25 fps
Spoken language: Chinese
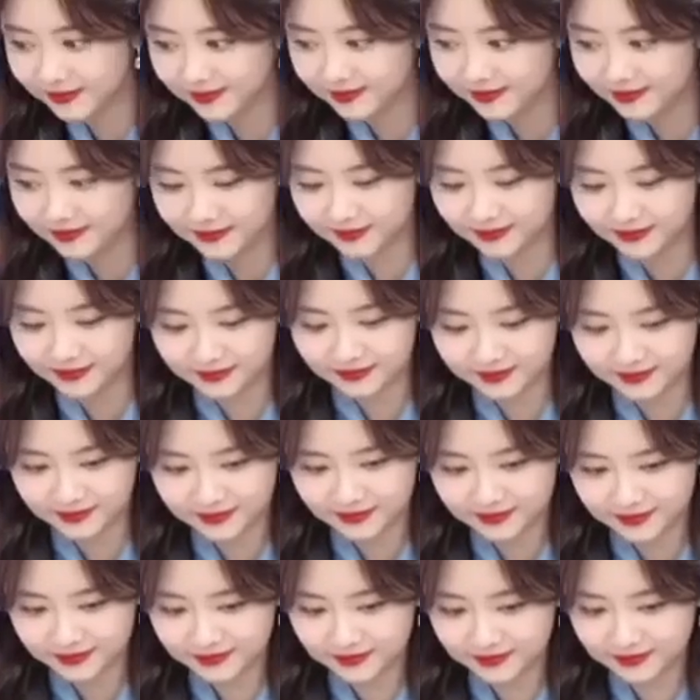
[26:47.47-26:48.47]
那你
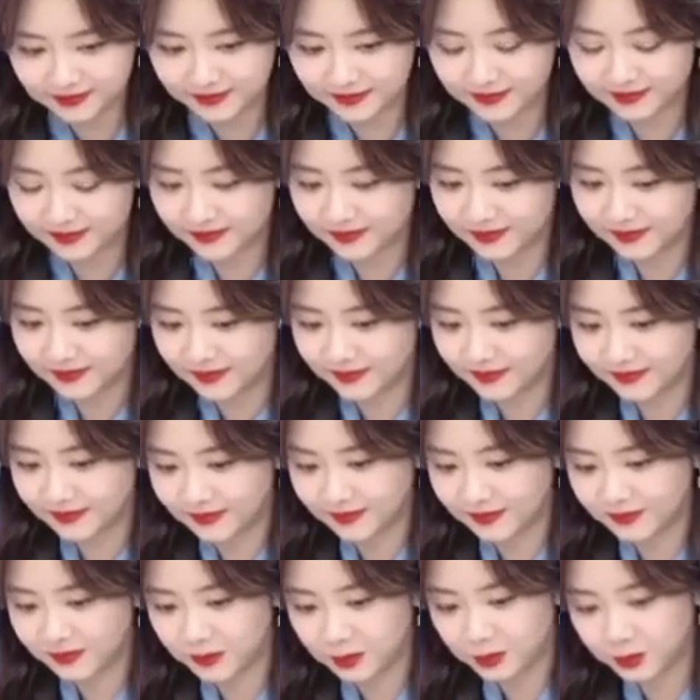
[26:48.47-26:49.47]
说刚才用到的
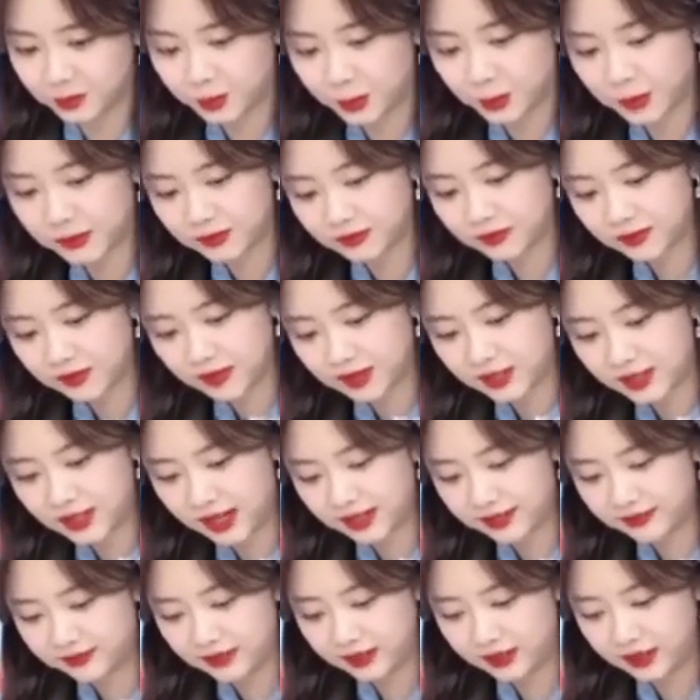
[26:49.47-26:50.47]
那个？
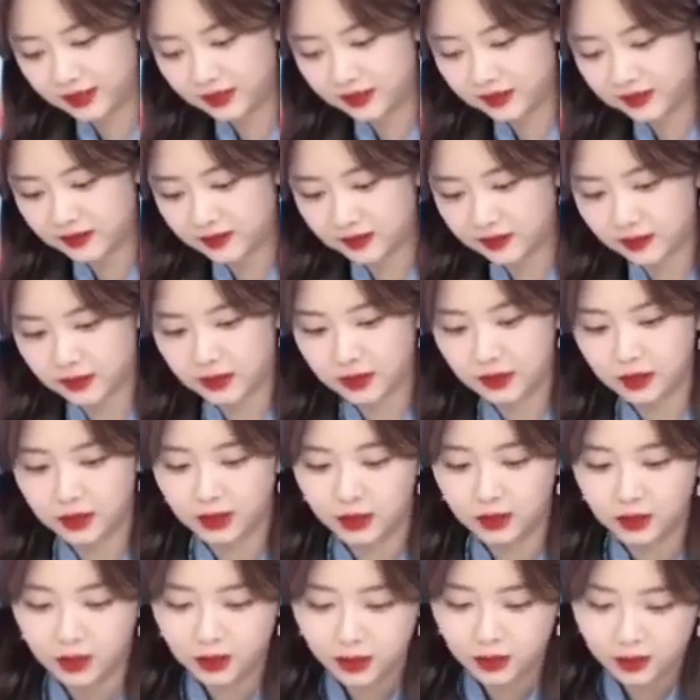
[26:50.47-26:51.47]
浓缩咖啡也没
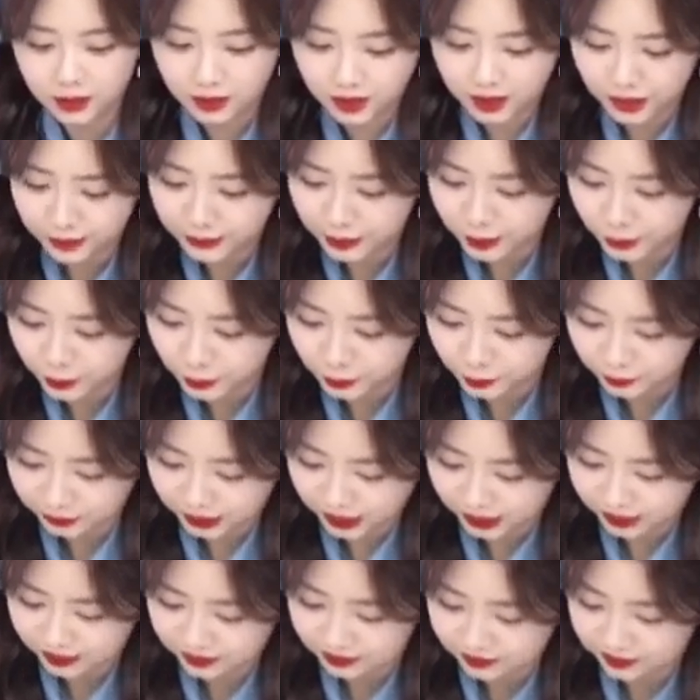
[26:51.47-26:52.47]
有用到，还没有用
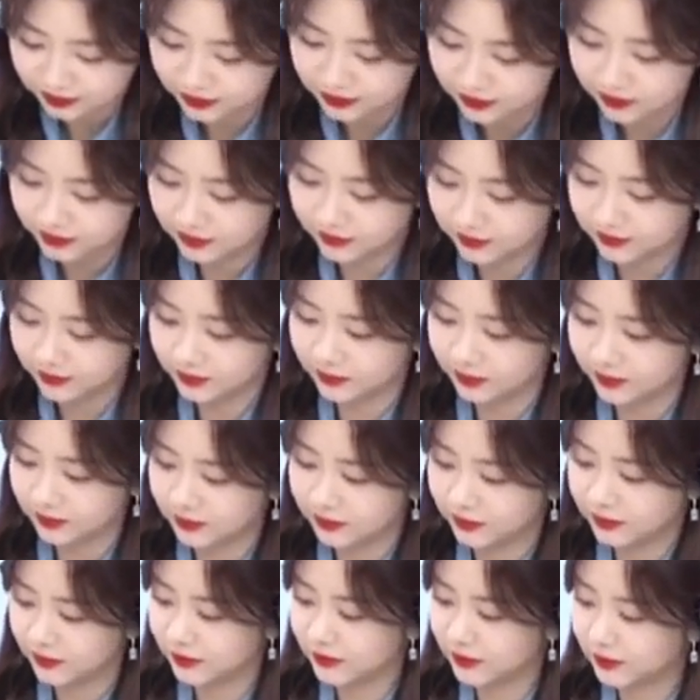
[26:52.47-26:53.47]
到，还没有用到。
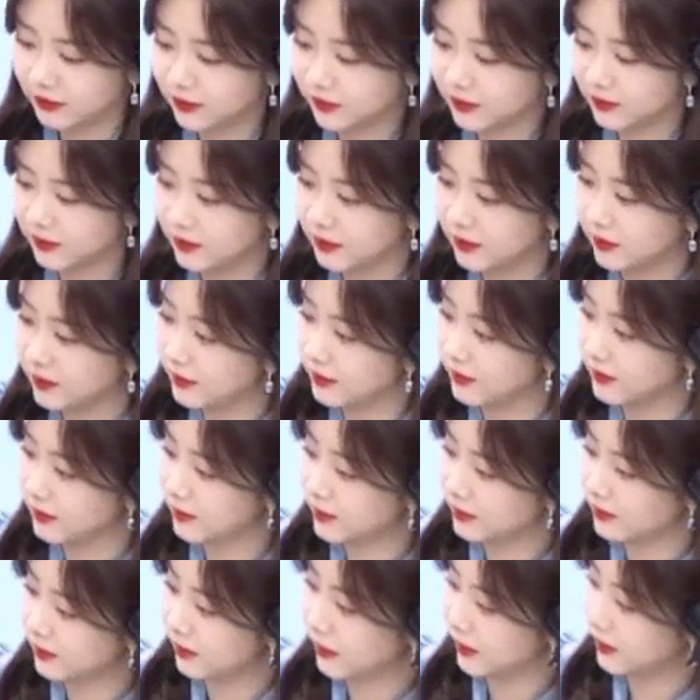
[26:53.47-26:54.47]
那你这个已经完
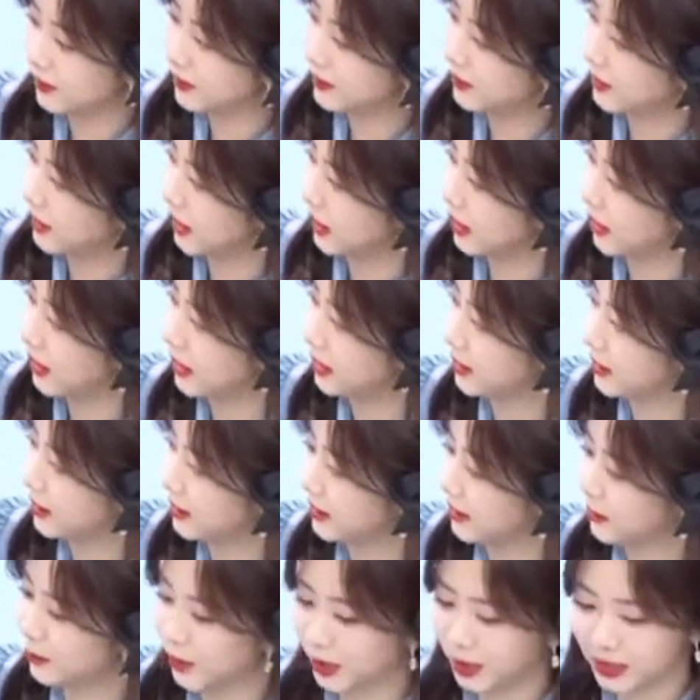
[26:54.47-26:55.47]
成了是吧？挺黑的
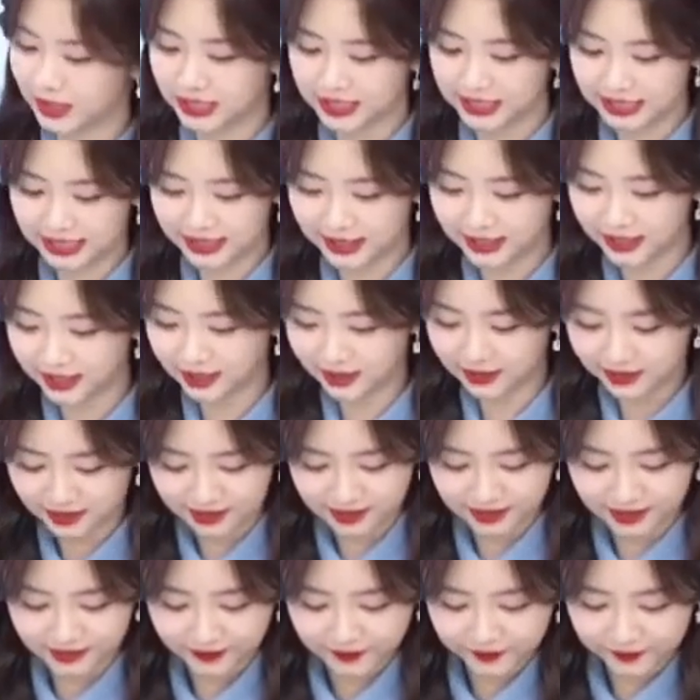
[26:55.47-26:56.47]
了，不要再加黑了。
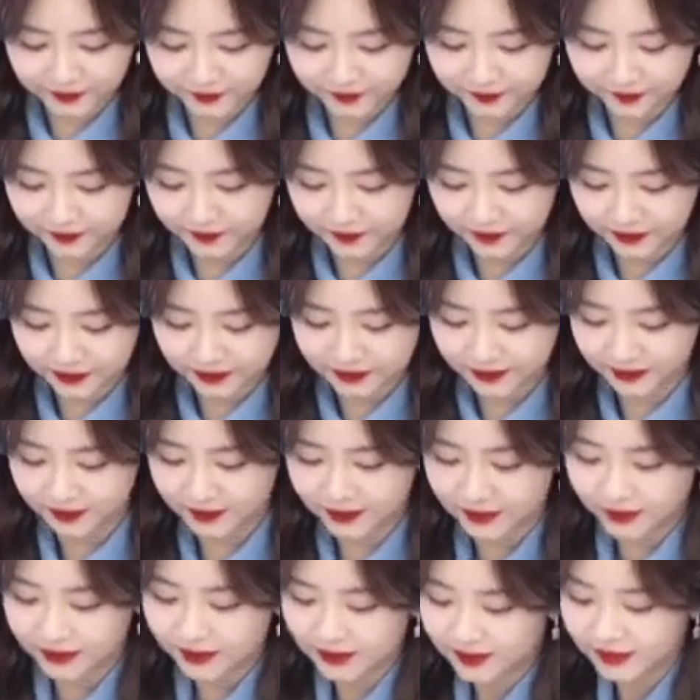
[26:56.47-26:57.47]
好，
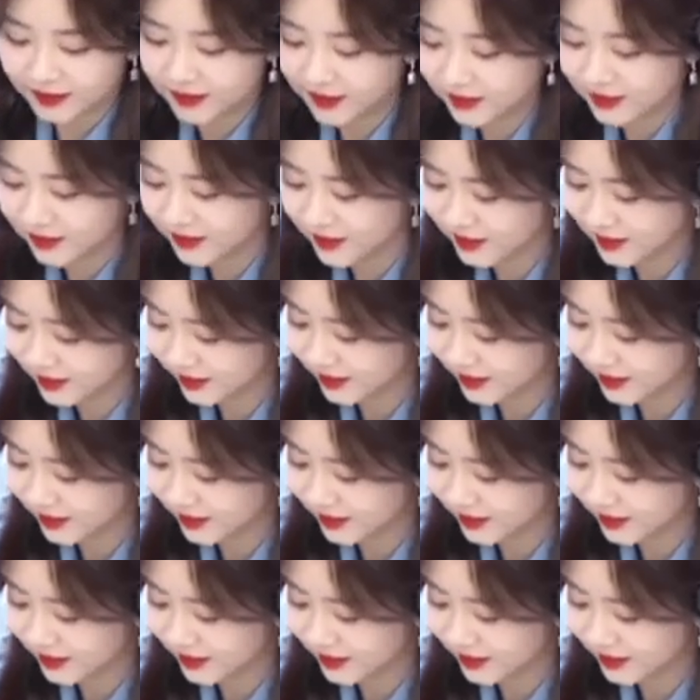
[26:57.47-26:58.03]
那我们就